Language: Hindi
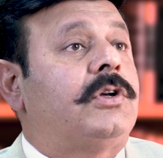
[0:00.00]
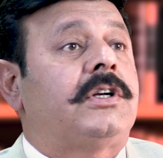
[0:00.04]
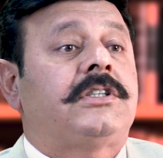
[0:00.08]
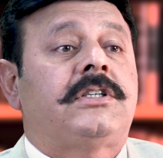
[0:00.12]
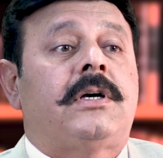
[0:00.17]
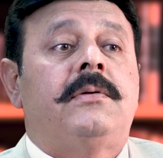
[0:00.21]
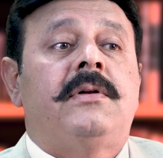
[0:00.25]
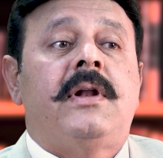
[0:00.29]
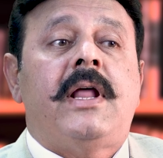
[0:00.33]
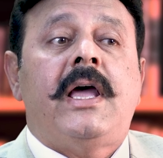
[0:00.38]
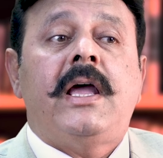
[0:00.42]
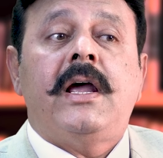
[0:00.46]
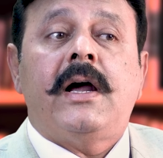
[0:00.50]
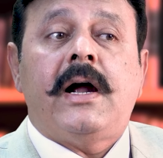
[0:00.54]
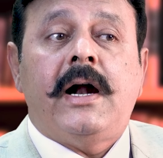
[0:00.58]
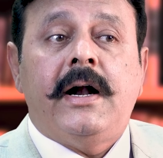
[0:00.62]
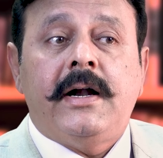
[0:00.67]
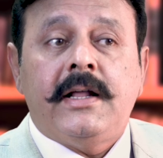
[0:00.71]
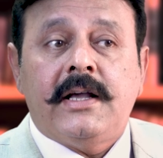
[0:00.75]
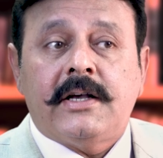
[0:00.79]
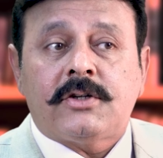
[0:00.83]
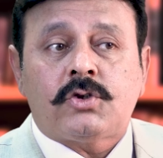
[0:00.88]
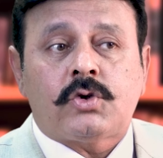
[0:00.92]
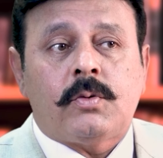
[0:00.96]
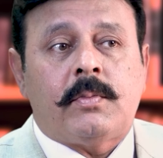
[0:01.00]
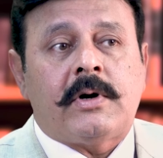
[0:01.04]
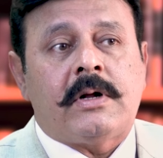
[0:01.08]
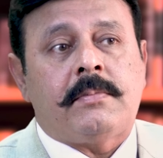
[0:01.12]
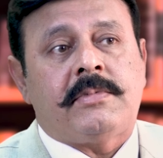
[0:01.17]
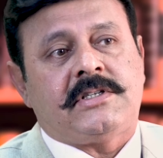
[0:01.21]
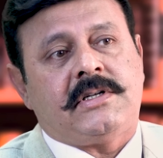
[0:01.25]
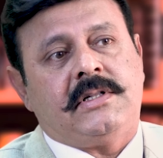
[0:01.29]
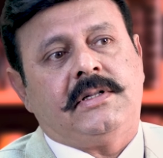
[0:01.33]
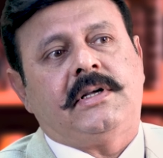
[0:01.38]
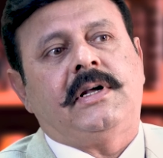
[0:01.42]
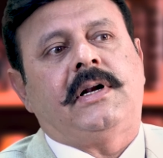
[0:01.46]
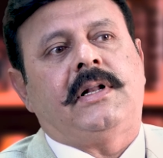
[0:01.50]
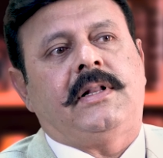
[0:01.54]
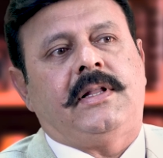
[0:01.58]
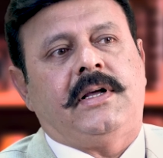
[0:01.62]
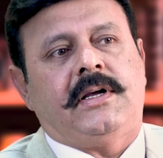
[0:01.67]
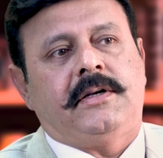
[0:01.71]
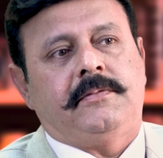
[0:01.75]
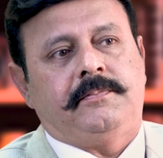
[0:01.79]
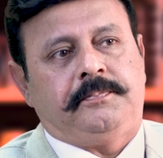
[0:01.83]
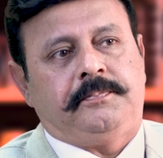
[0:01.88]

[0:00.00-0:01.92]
अच्छा नए आइडियाज़ को बड़ा पसंद करता